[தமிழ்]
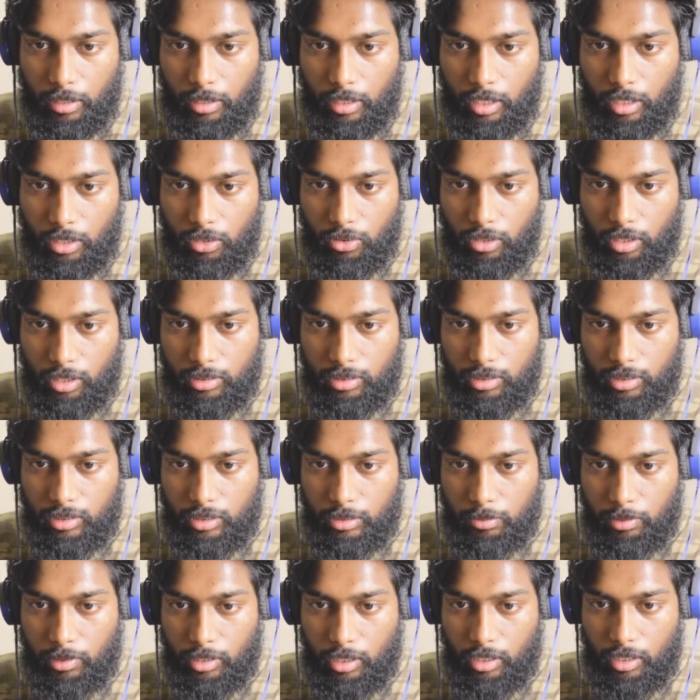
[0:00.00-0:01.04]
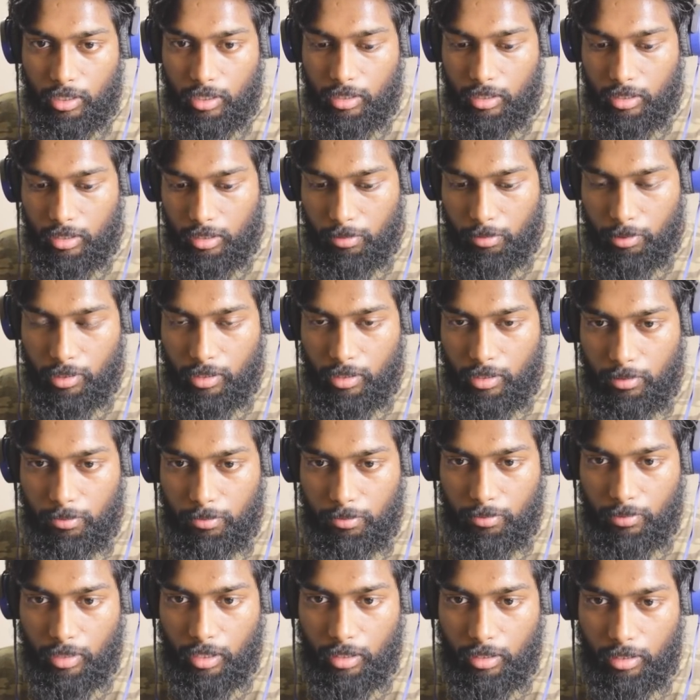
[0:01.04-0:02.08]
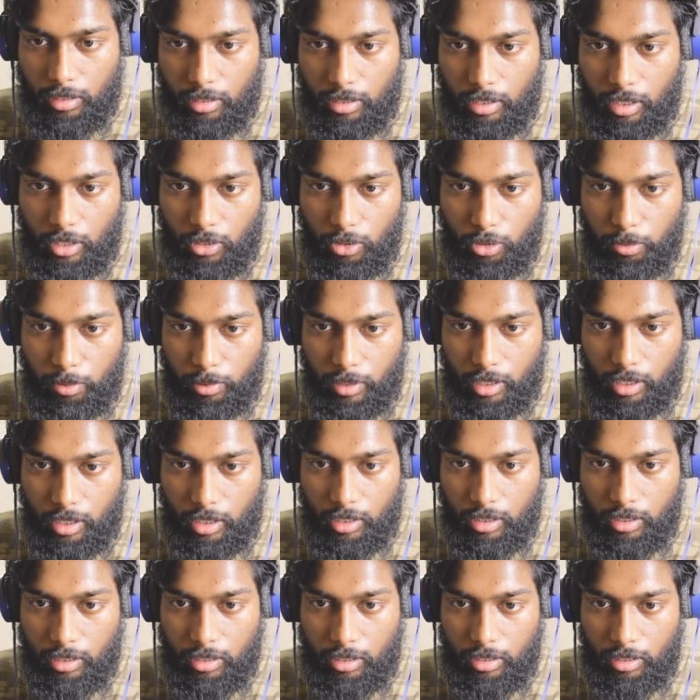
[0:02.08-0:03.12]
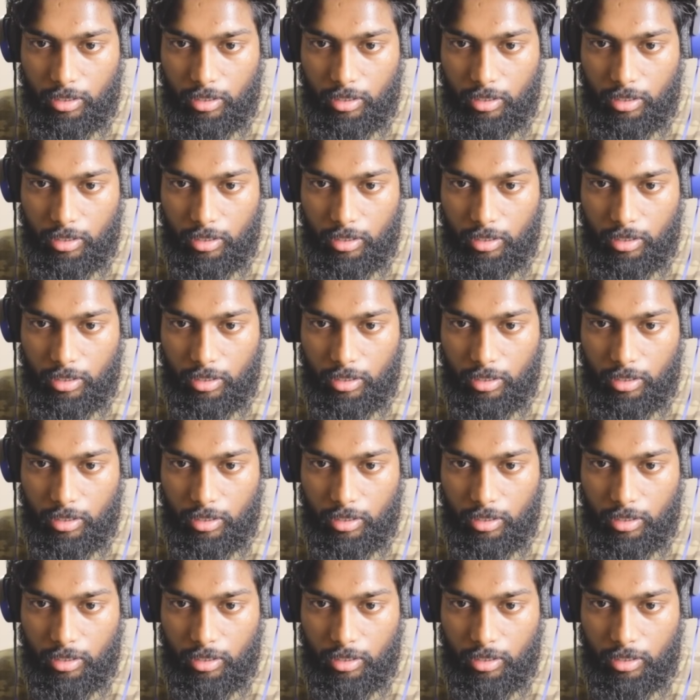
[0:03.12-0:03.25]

ஹைலாம் குறைஞ்சிருச்சு பாருங்கள் இப்போ நான் அண்டு பண்ணுறேன்